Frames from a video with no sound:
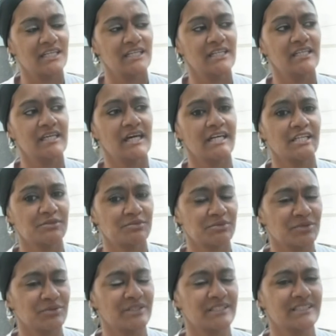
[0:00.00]
E
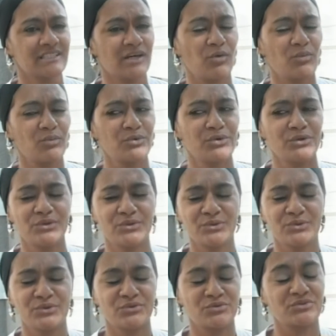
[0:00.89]
as pessoas estão
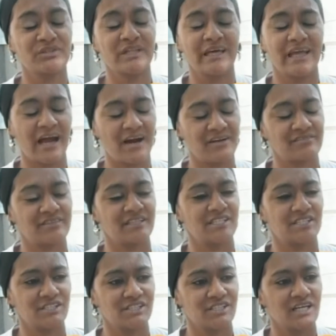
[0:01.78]
muito
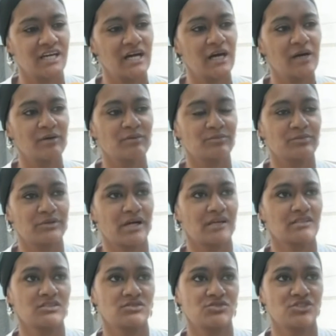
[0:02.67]
vulneráveis
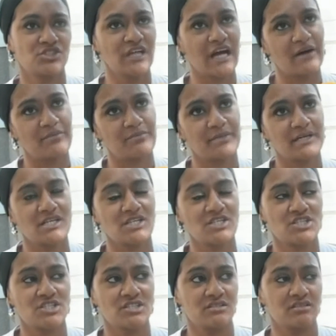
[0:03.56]
por causa dos
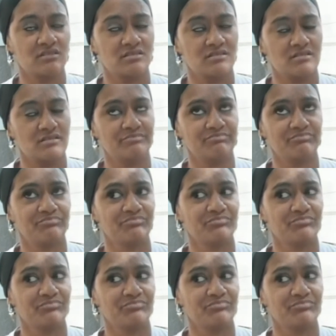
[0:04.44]
chapas. Eh,